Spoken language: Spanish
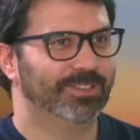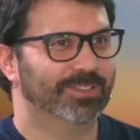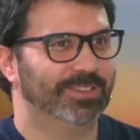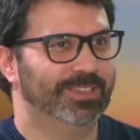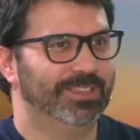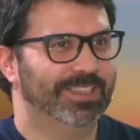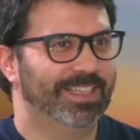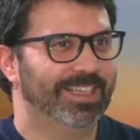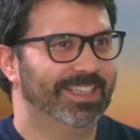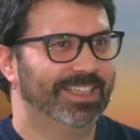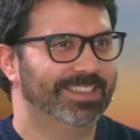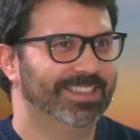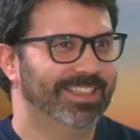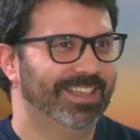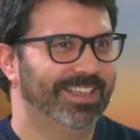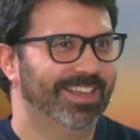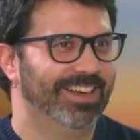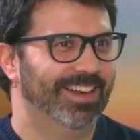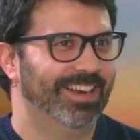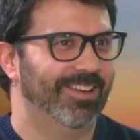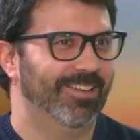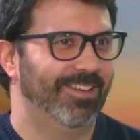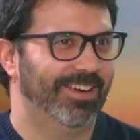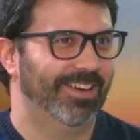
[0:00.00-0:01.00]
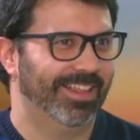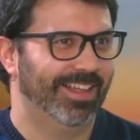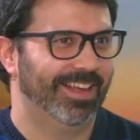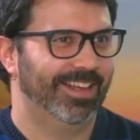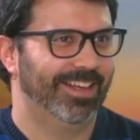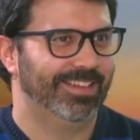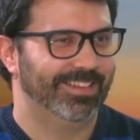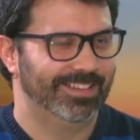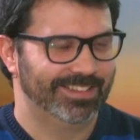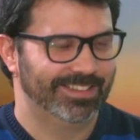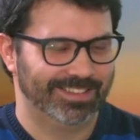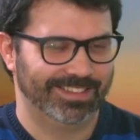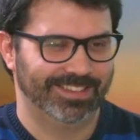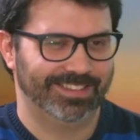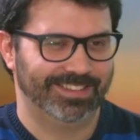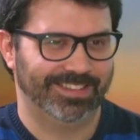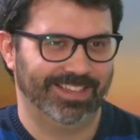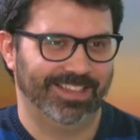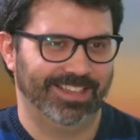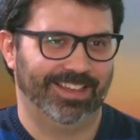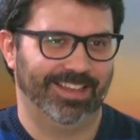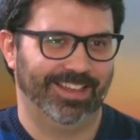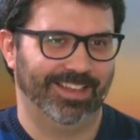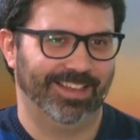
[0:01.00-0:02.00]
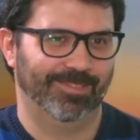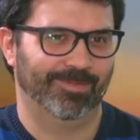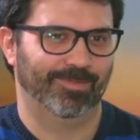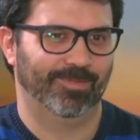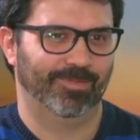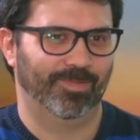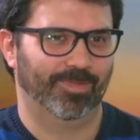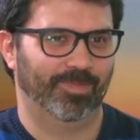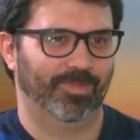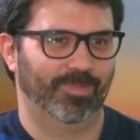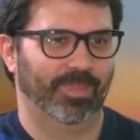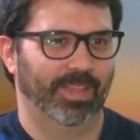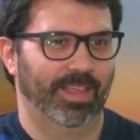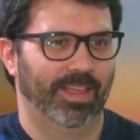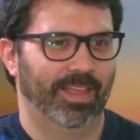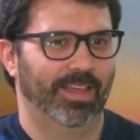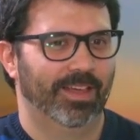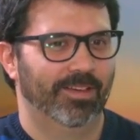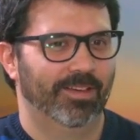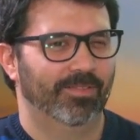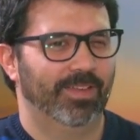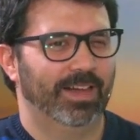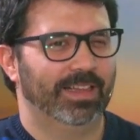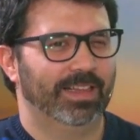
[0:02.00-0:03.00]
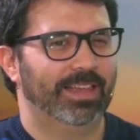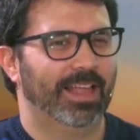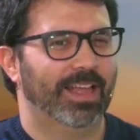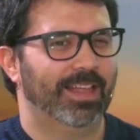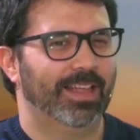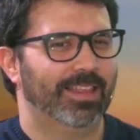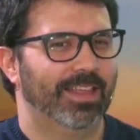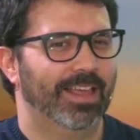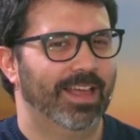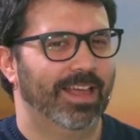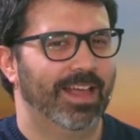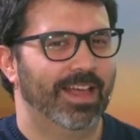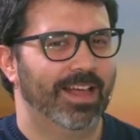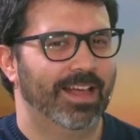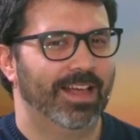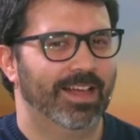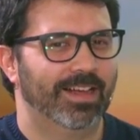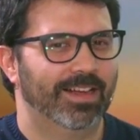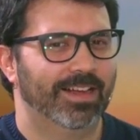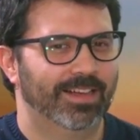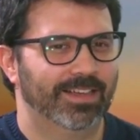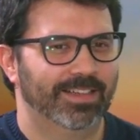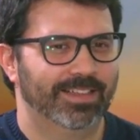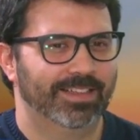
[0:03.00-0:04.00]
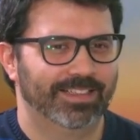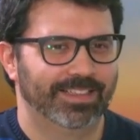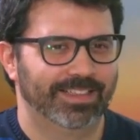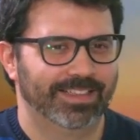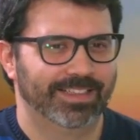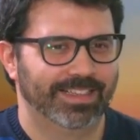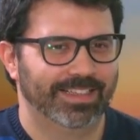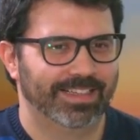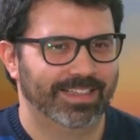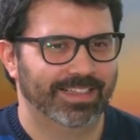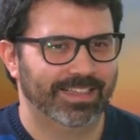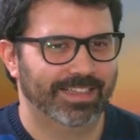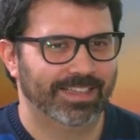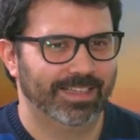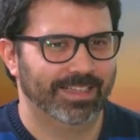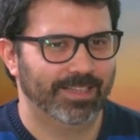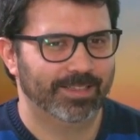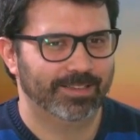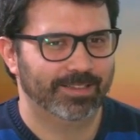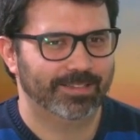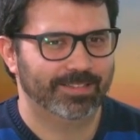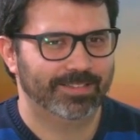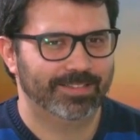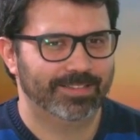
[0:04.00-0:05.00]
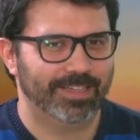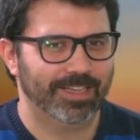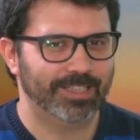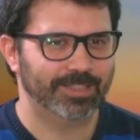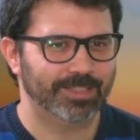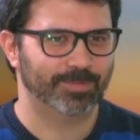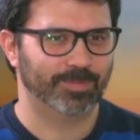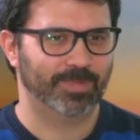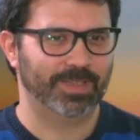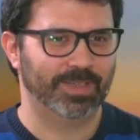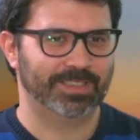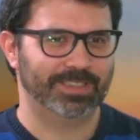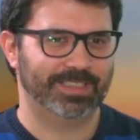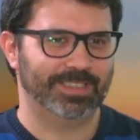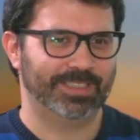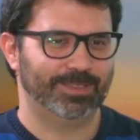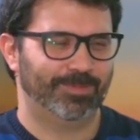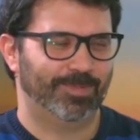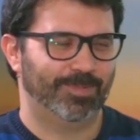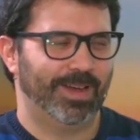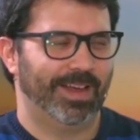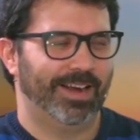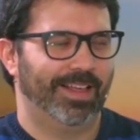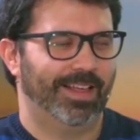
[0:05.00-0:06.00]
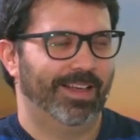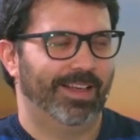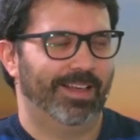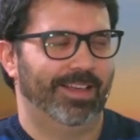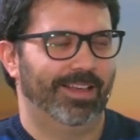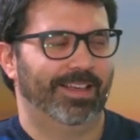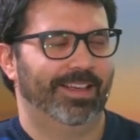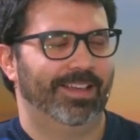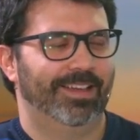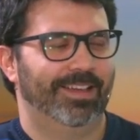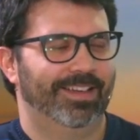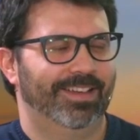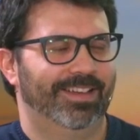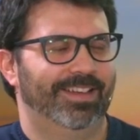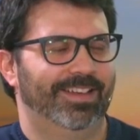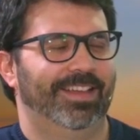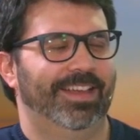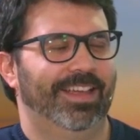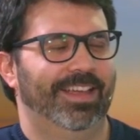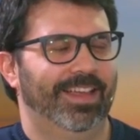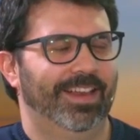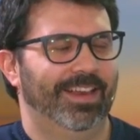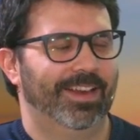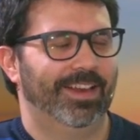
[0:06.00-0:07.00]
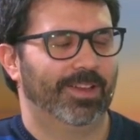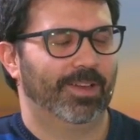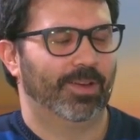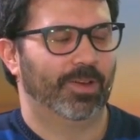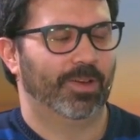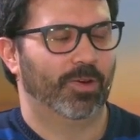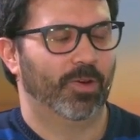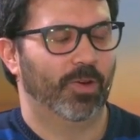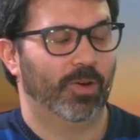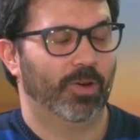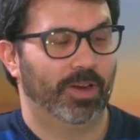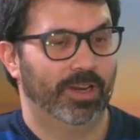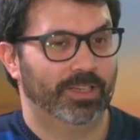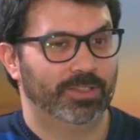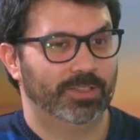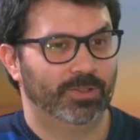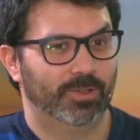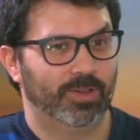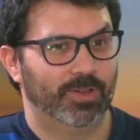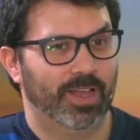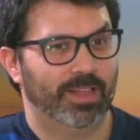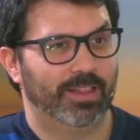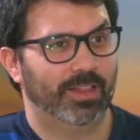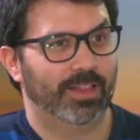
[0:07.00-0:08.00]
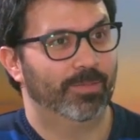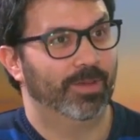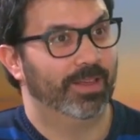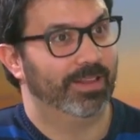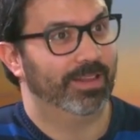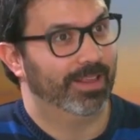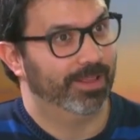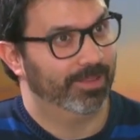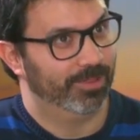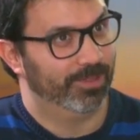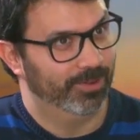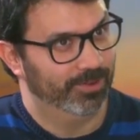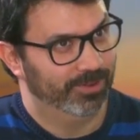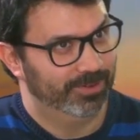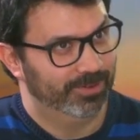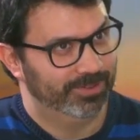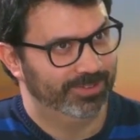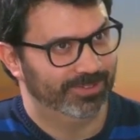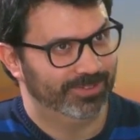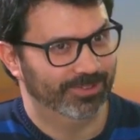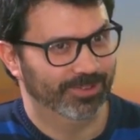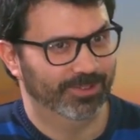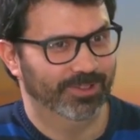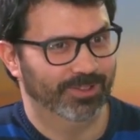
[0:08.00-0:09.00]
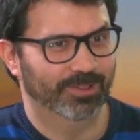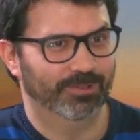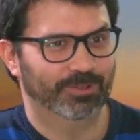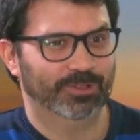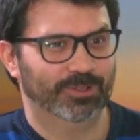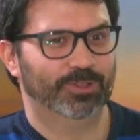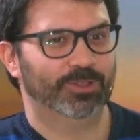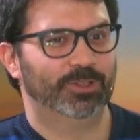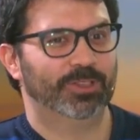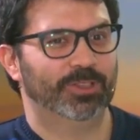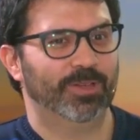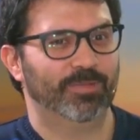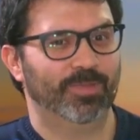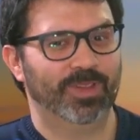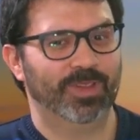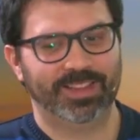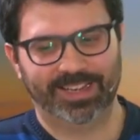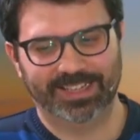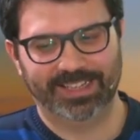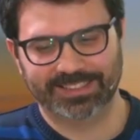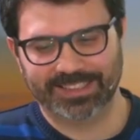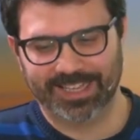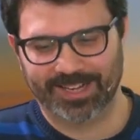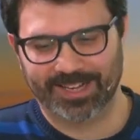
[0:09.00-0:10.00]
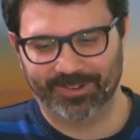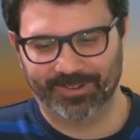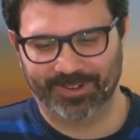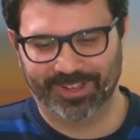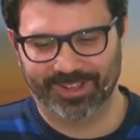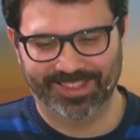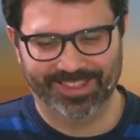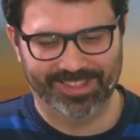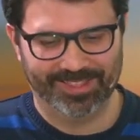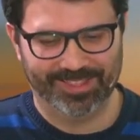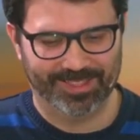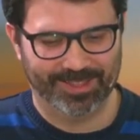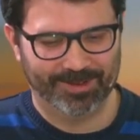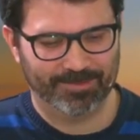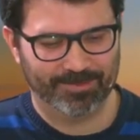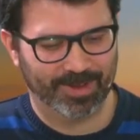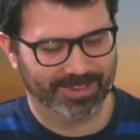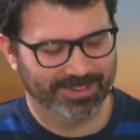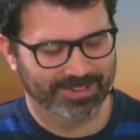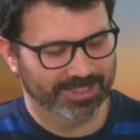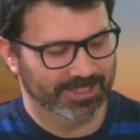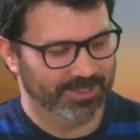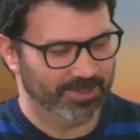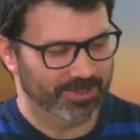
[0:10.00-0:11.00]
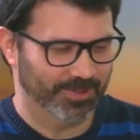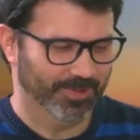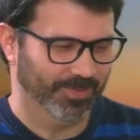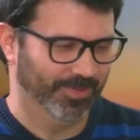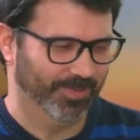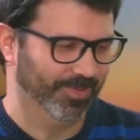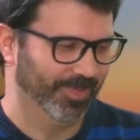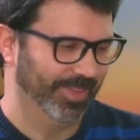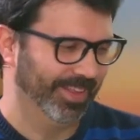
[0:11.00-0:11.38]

cositas, la verdad, sí, sí. Em, faltan ya tres meses para el Congreso Online de Meditación, donde vosotros también tenéis algo que decir, me han dicho.